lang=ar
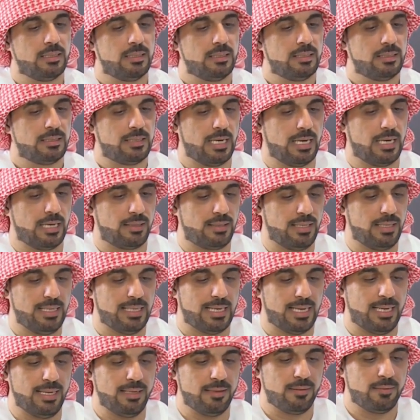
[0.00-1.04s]

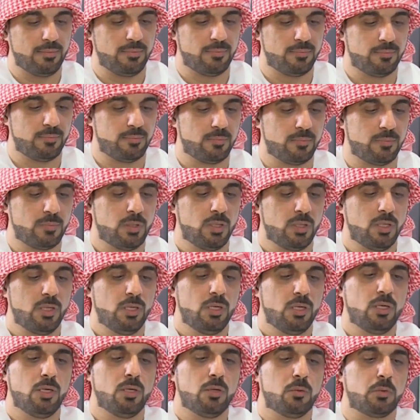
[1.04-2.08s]
تاخذينها
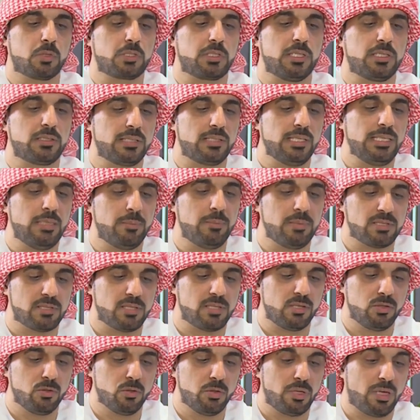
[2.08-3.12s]
وتحطينها
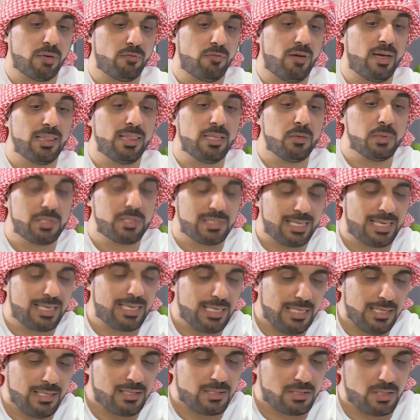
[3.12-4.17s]
بالصندوق الفاضي
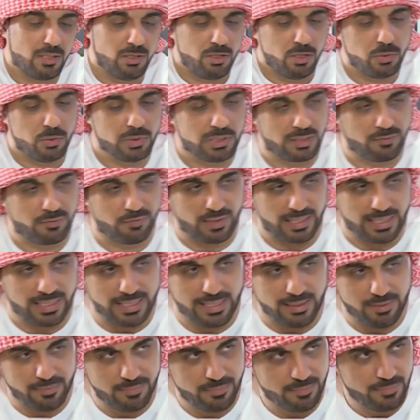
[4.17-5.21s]
وتسكرين الصندوق وتقفلينه
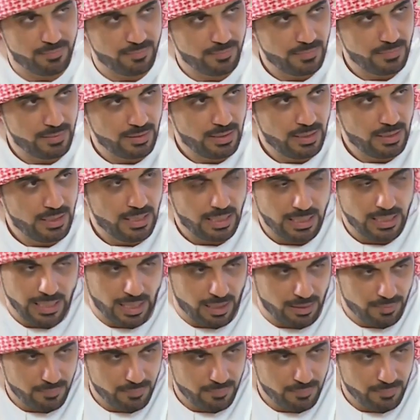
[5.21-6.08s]
ما بشوف فيها؟ لا